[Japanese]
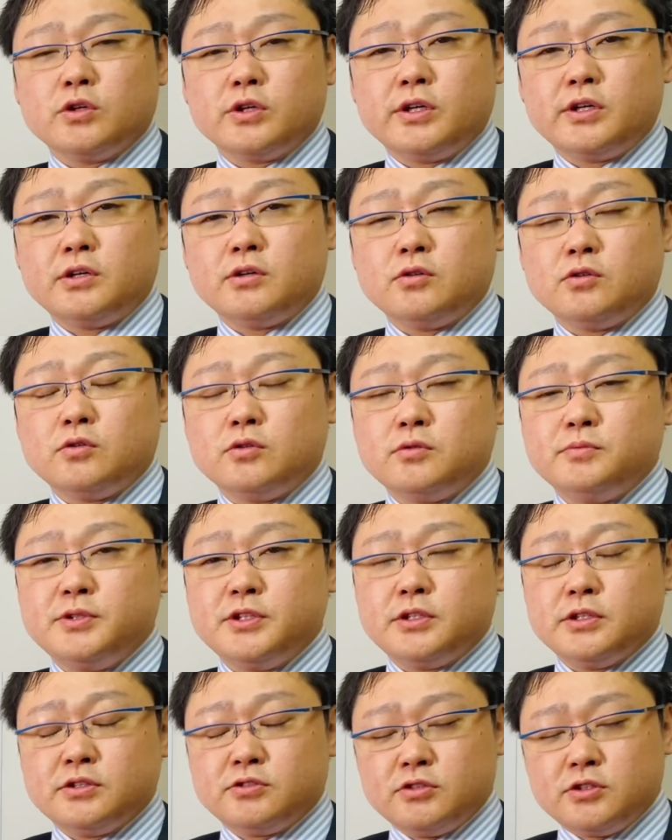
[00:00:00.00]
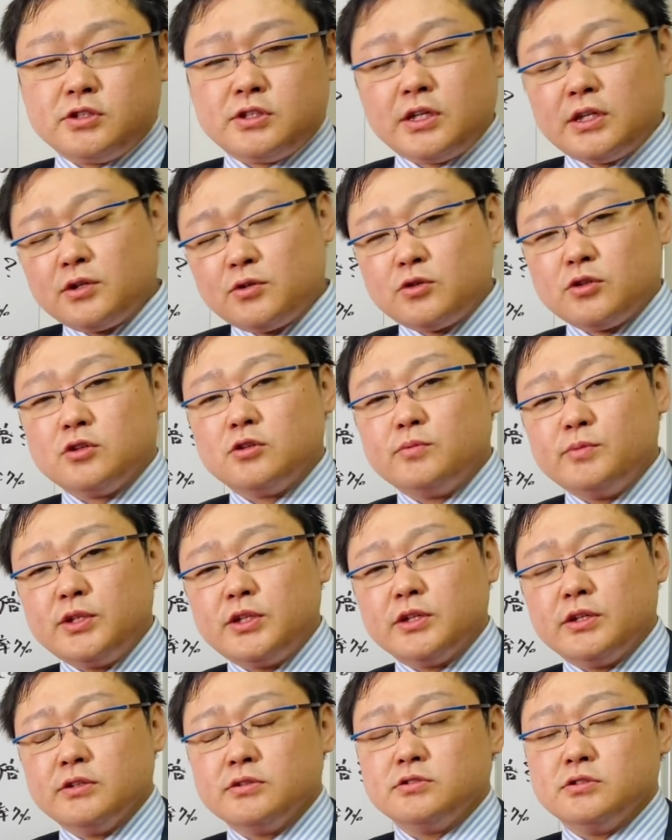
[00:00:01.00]
れを見てツイッターでこれを見
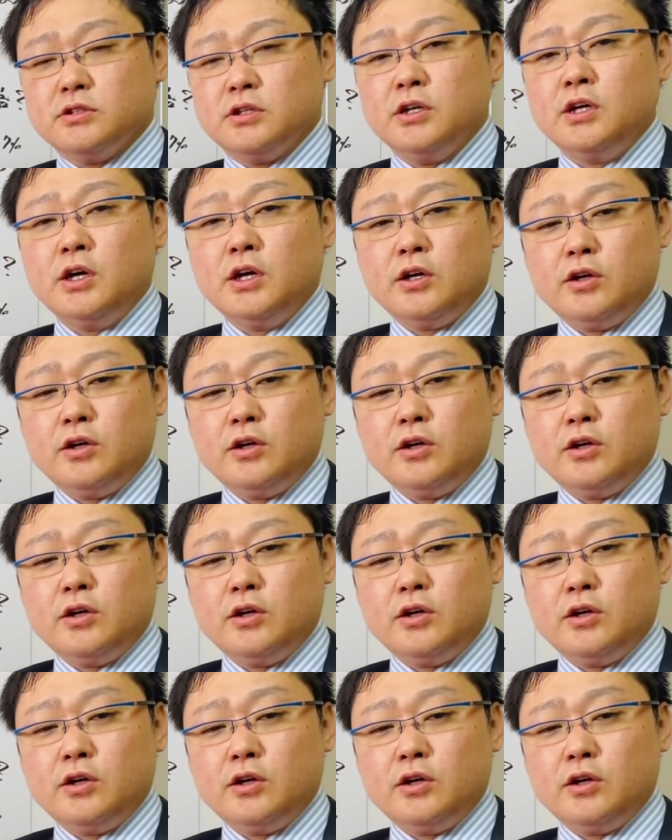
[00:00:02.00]
てですね